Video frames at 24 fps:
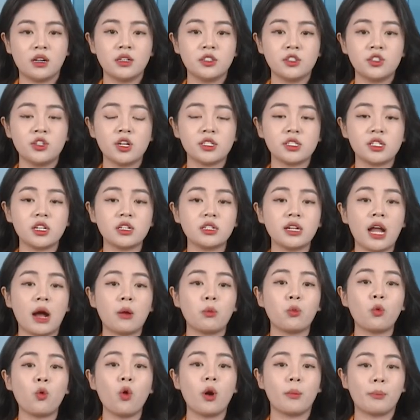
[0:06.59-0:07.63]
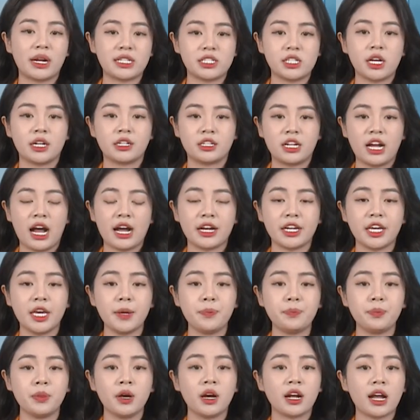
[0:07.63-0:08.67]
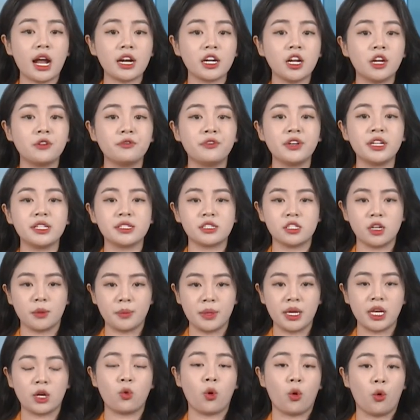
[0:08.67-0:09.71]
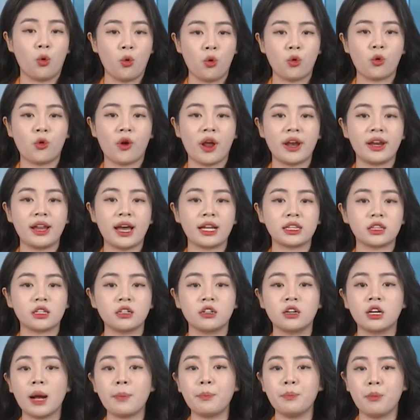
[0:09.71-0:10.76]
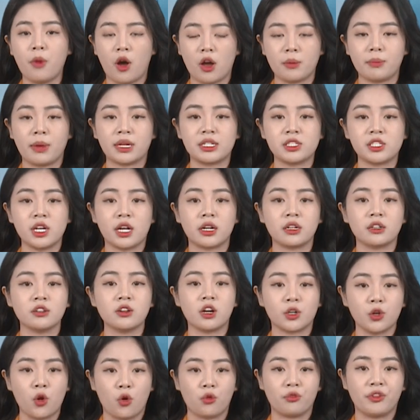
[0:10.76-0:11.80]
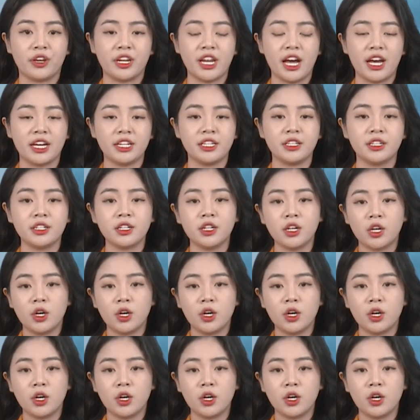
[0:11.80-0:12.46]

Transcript: Trước sức nóng của mặt trận Kharkiv, các đơn vị dự bị của Ukraine từ khắp mọi mặt trận được đổ về đây.